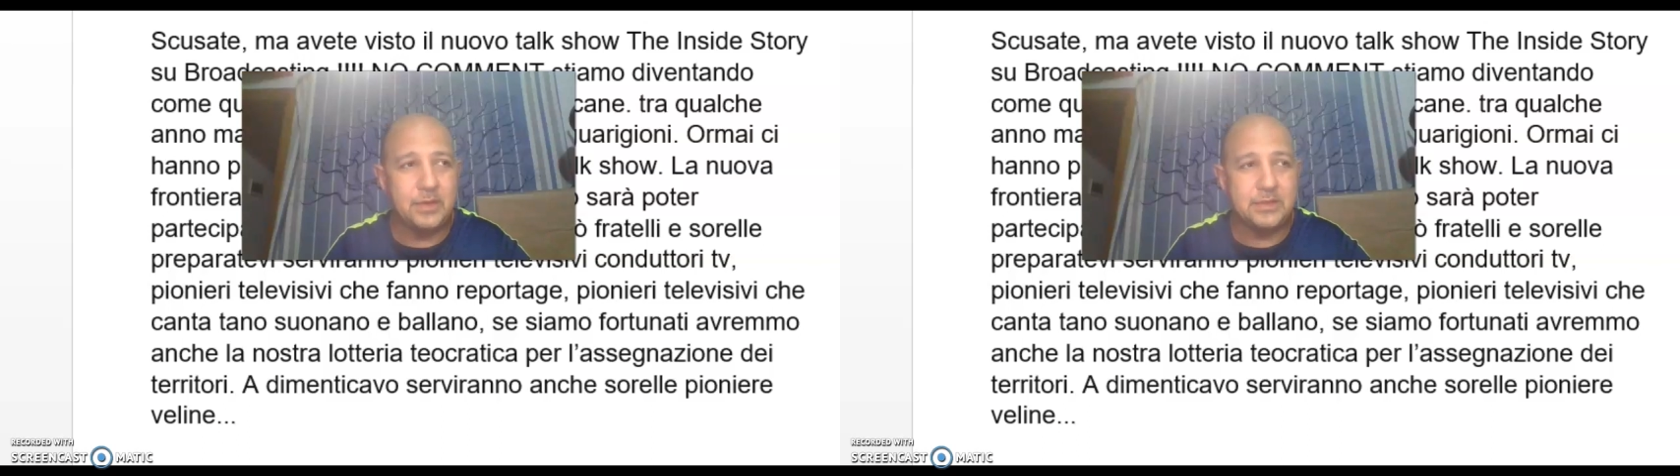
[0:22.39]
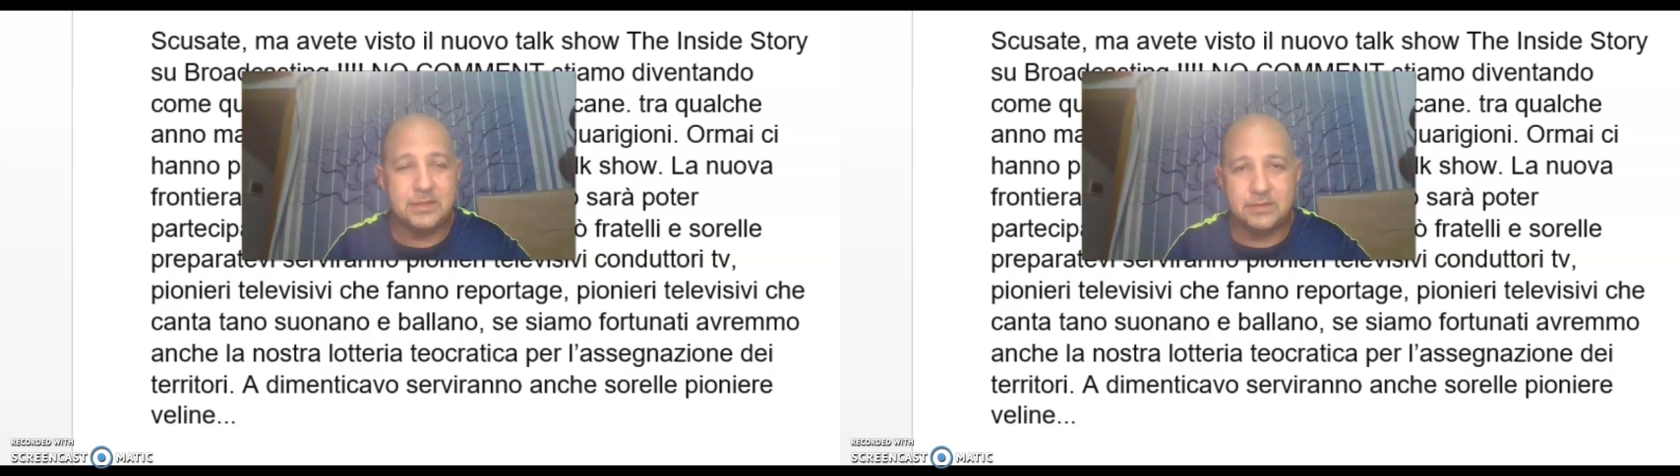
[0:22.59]

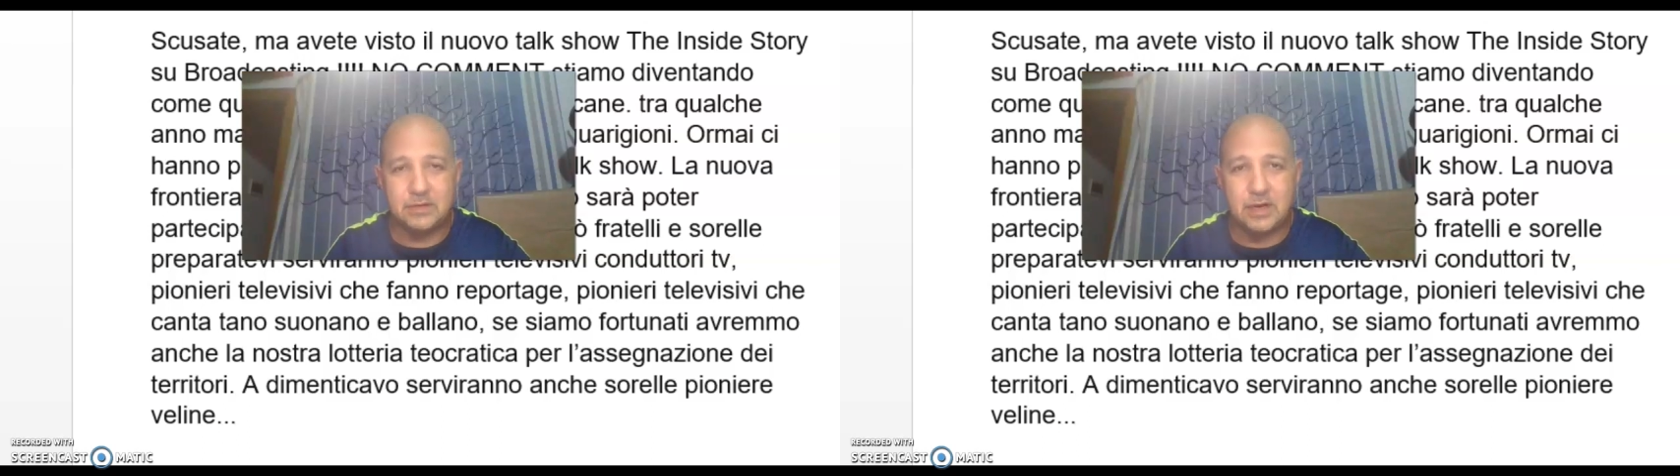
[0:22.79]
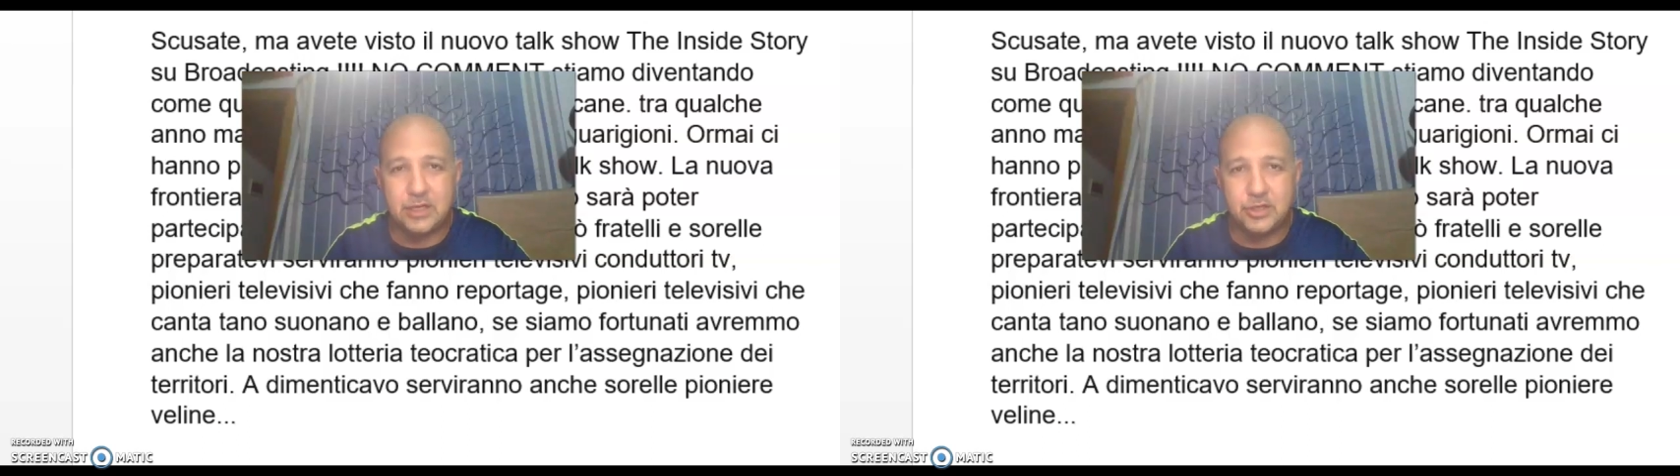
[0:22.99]
business
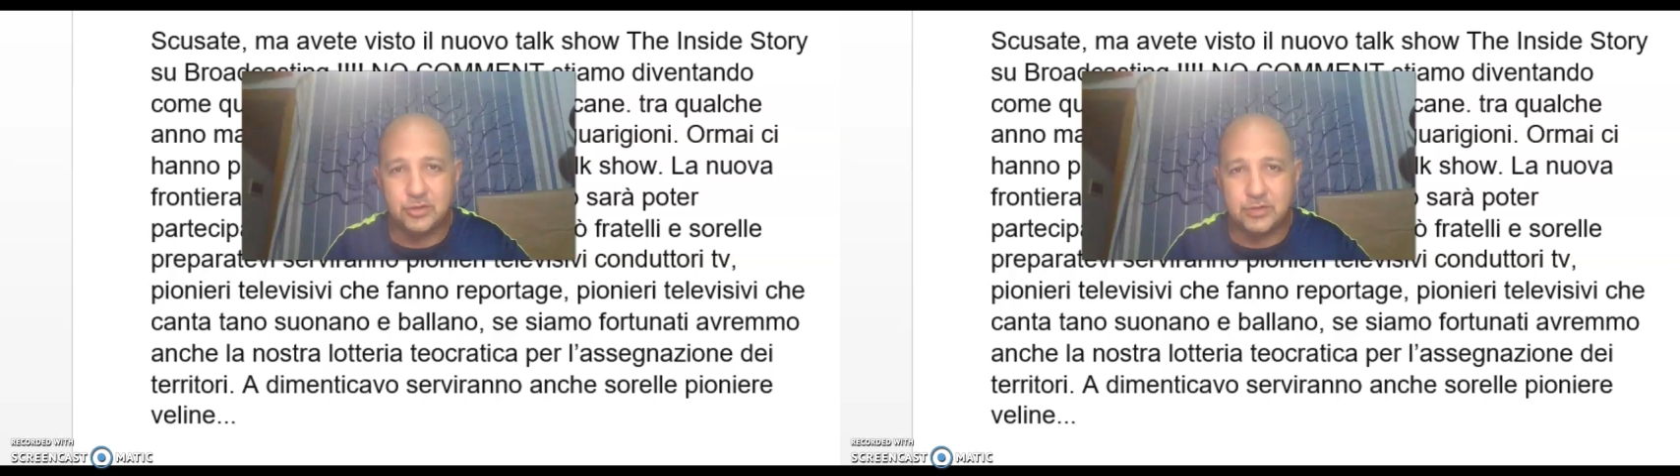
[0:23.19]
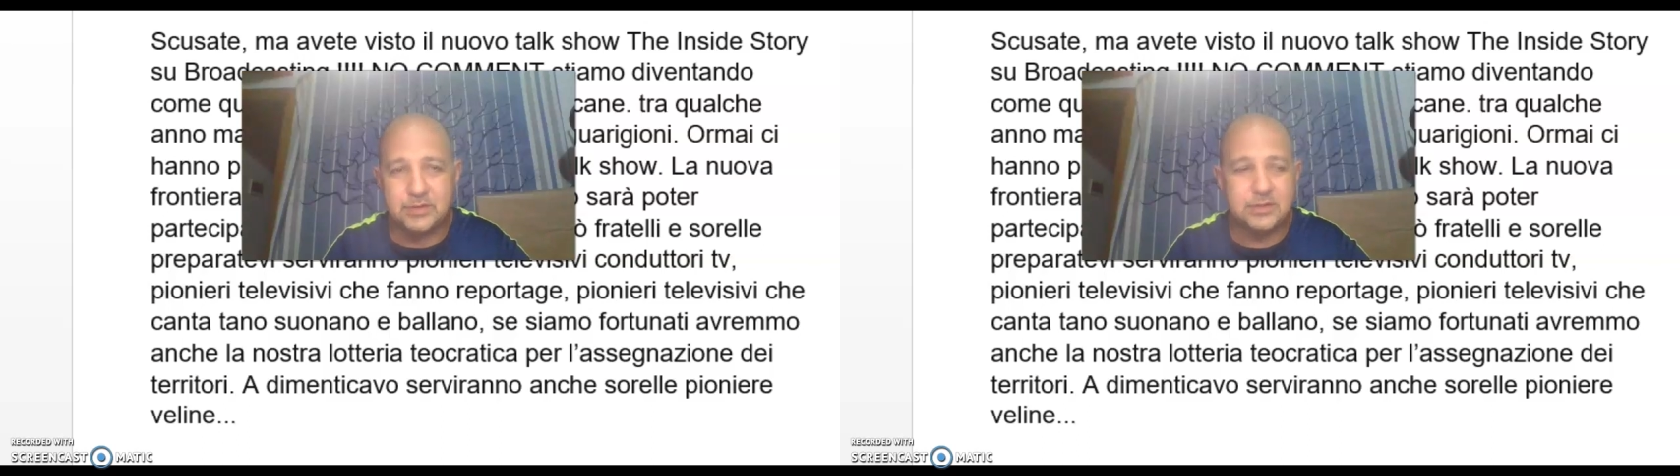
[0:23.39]

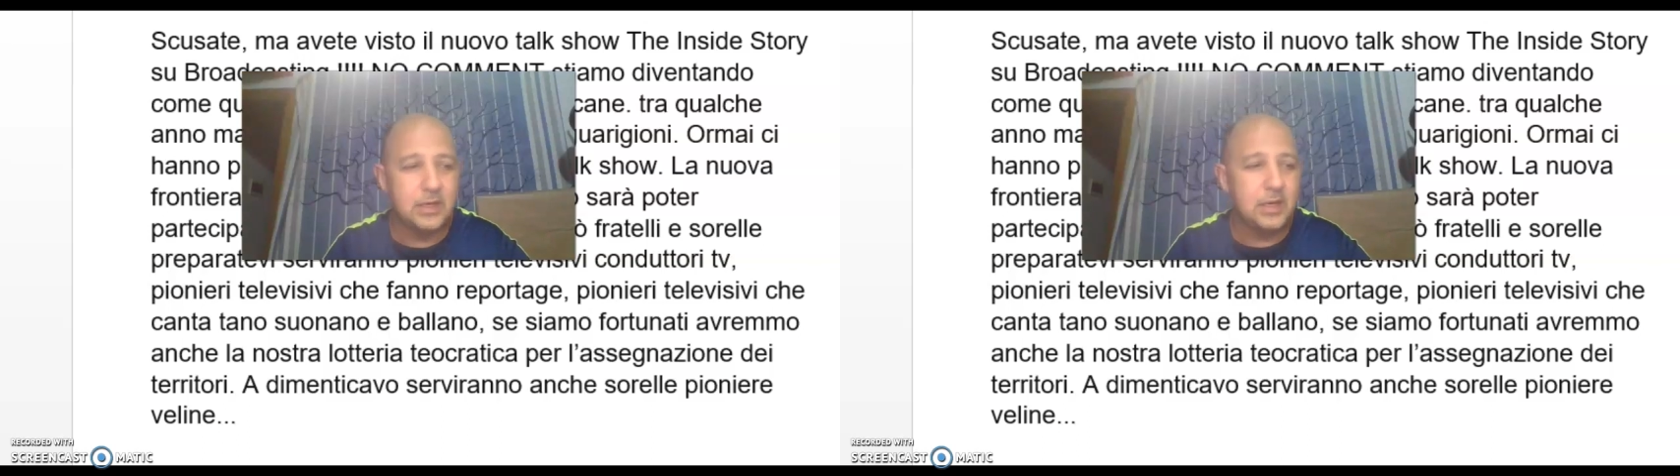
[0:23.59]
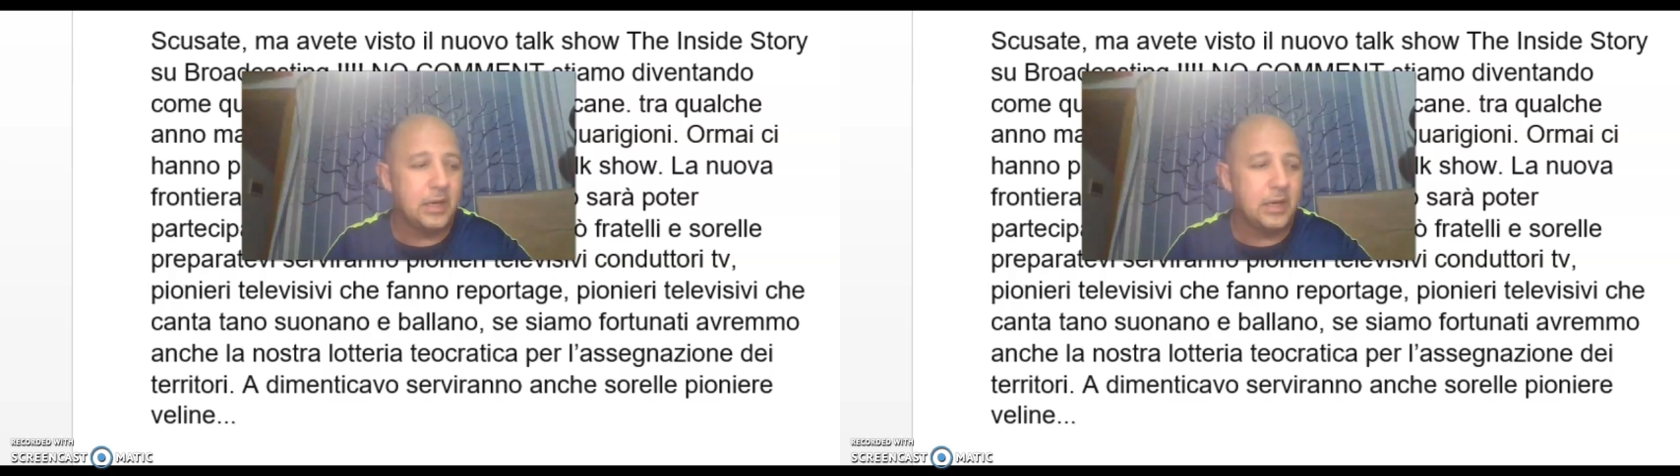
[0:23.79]
religions,